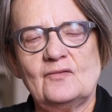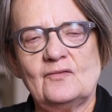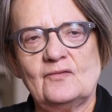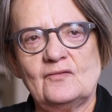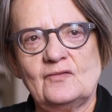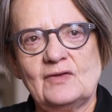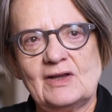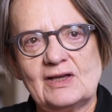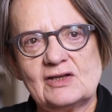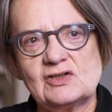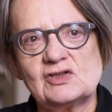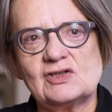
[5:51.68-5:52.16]

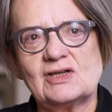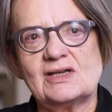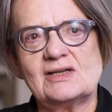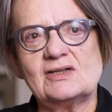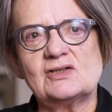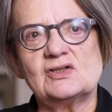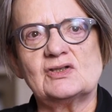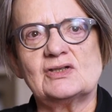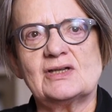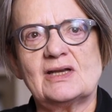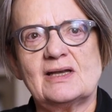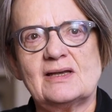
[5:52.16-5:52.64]

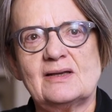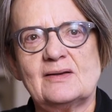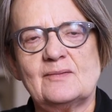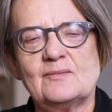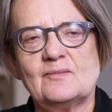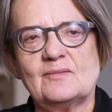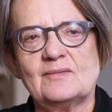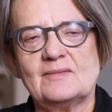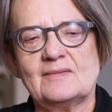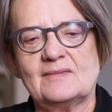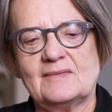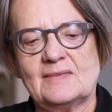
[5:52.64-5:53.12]
wierzę, że
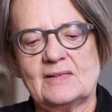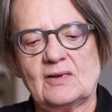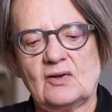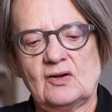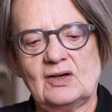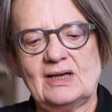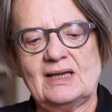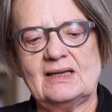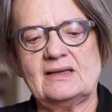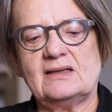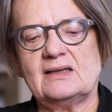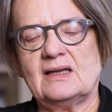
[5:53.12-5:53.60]

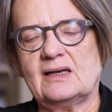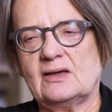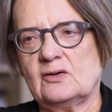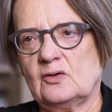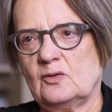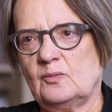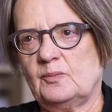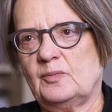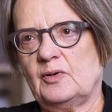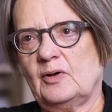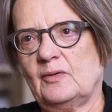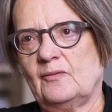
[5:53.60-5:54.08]
kolejne
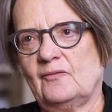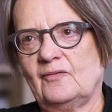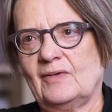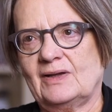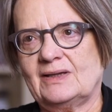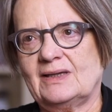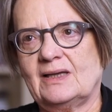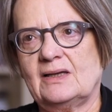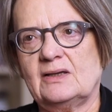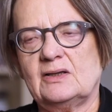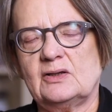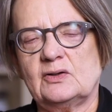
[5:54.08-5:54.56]
grupy
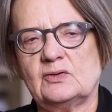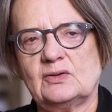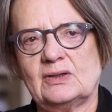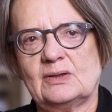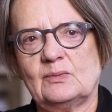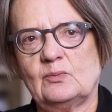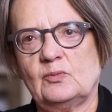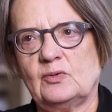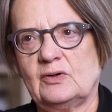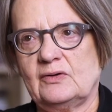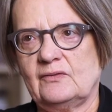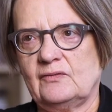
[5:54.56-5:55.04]
obywateli,
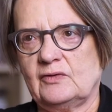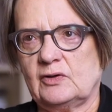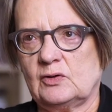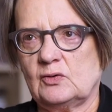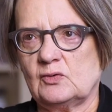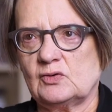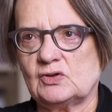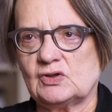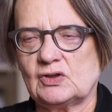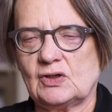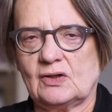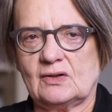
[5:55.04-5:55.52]
które były
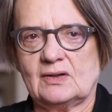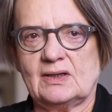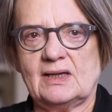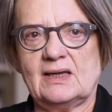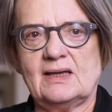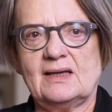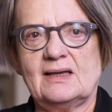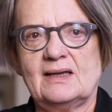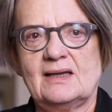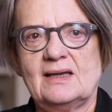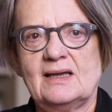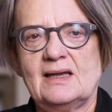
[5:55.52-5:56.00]

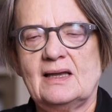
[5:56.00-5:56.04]
wykluczone,